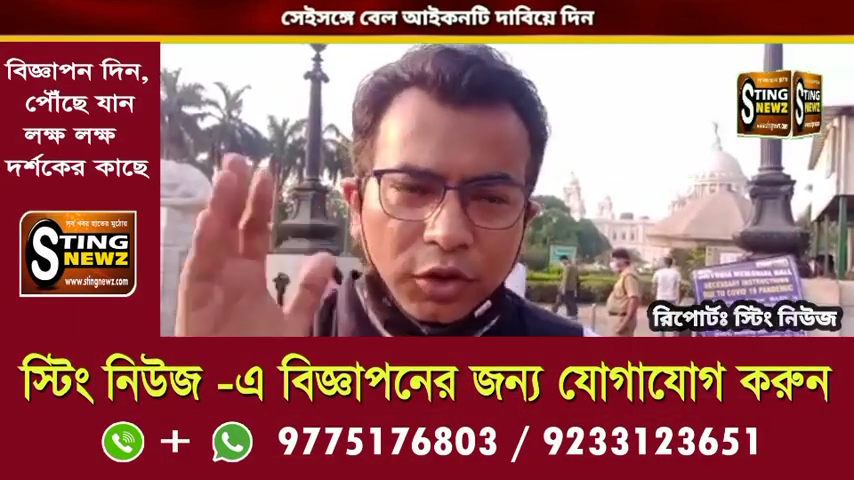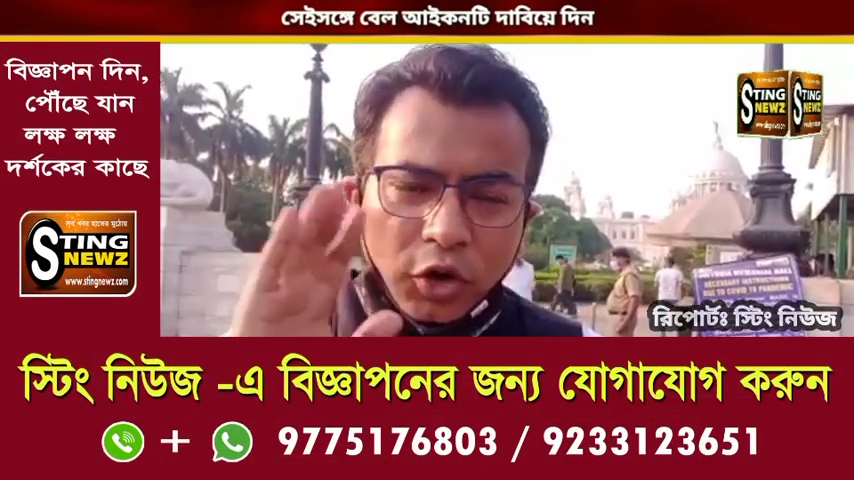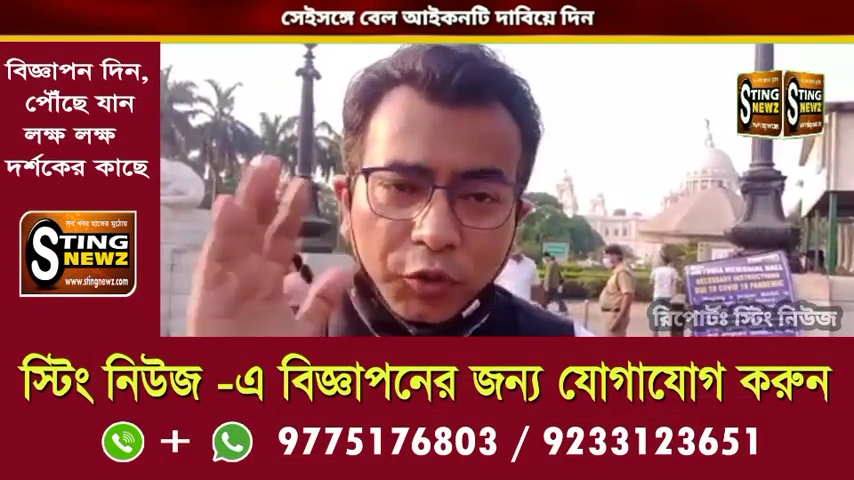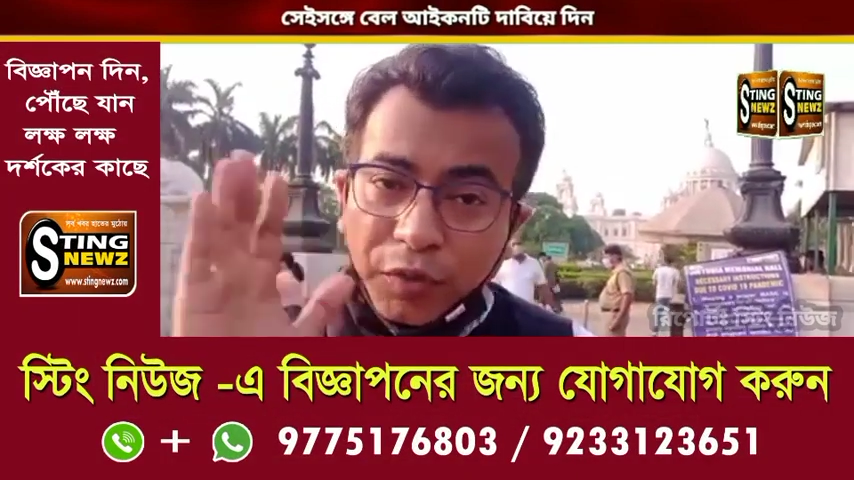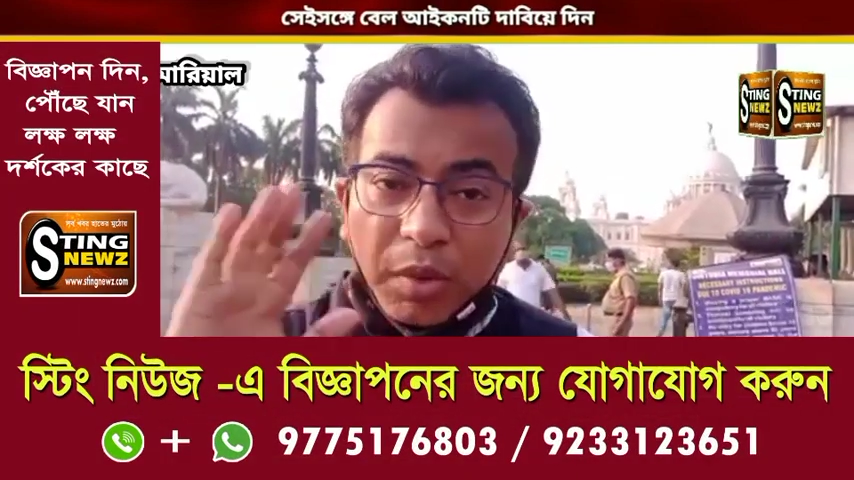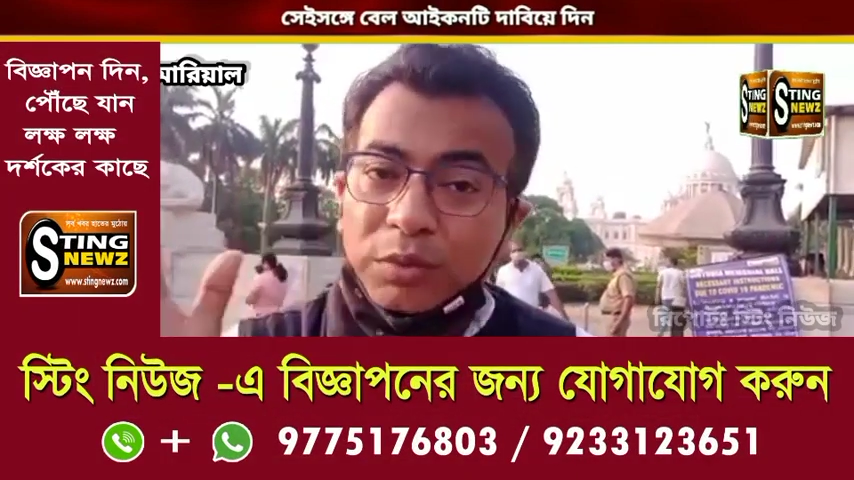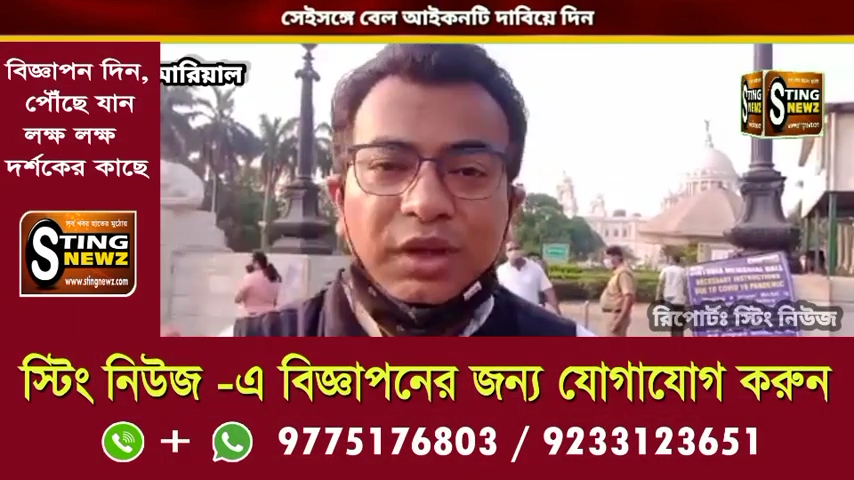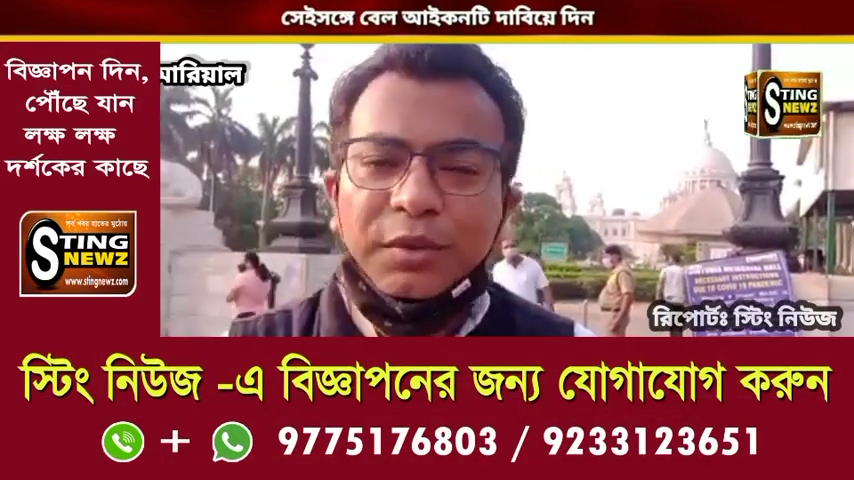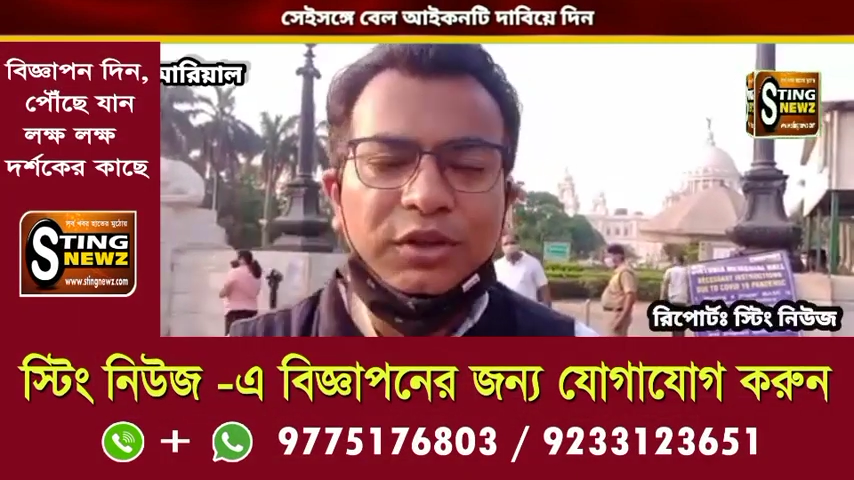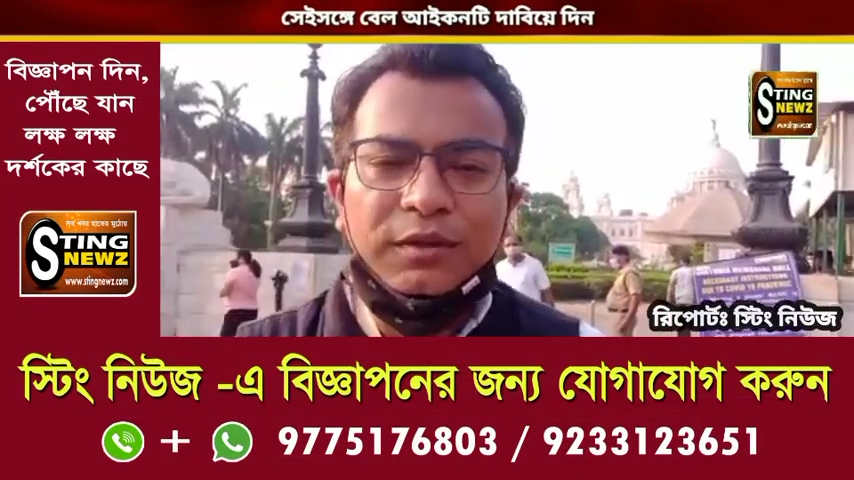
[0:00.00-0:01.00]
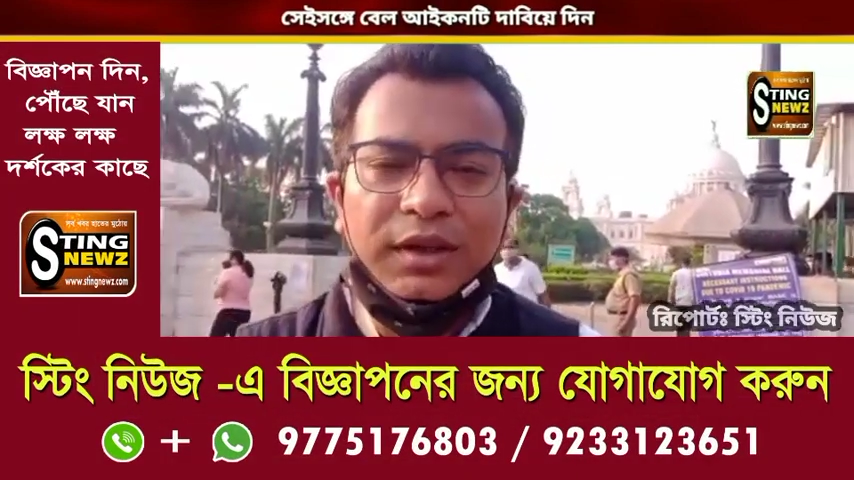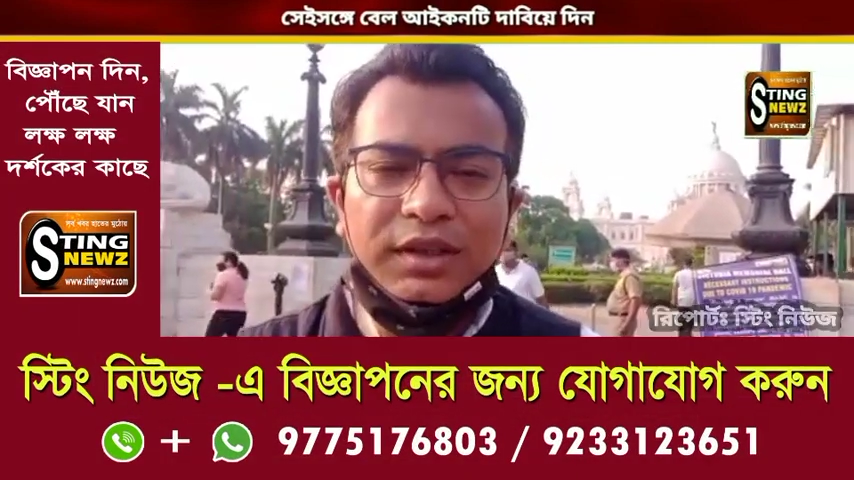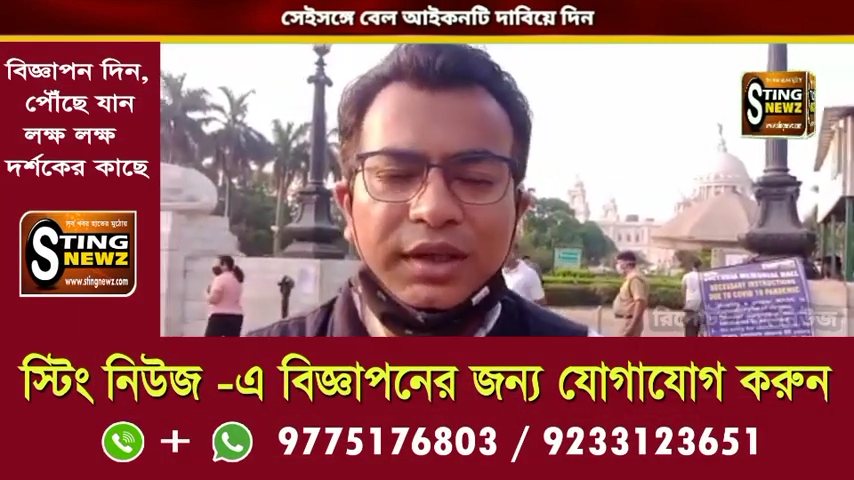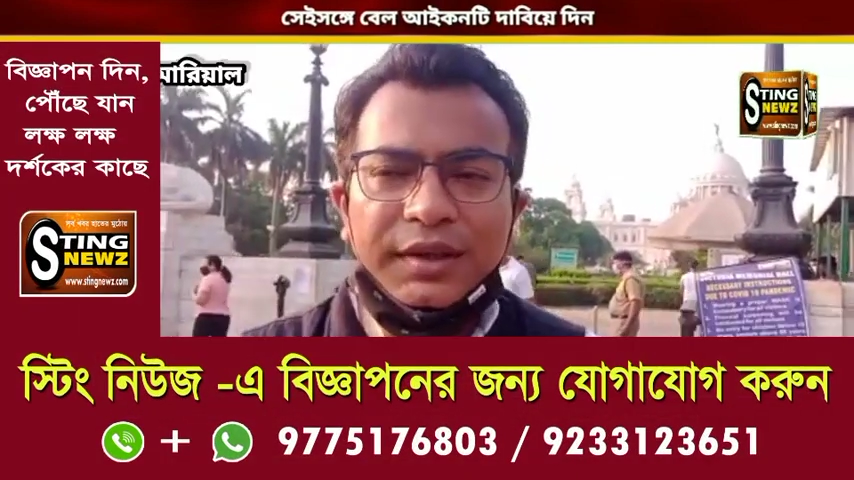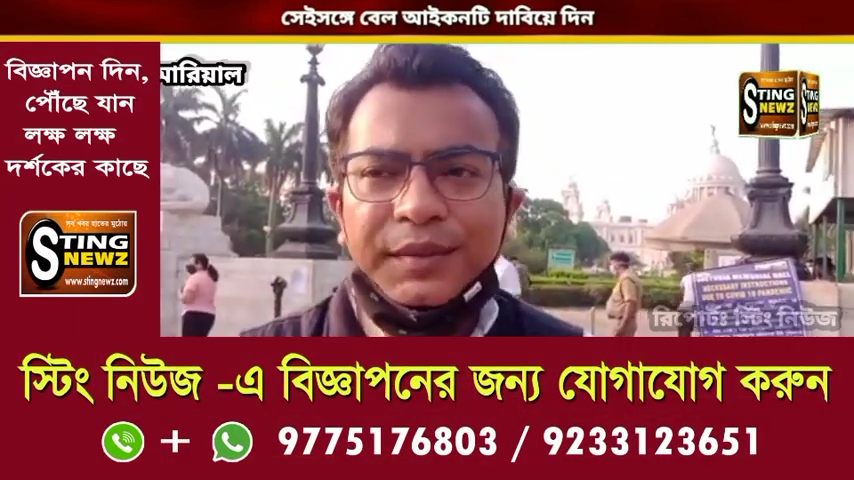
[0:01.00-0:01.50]
নট ফর মমতা
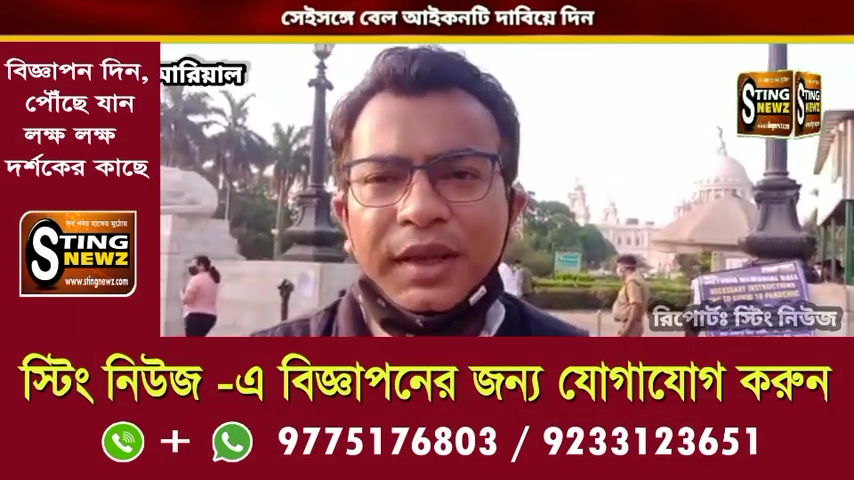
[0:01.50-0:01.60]
বন্দ্যোপাধ্যায়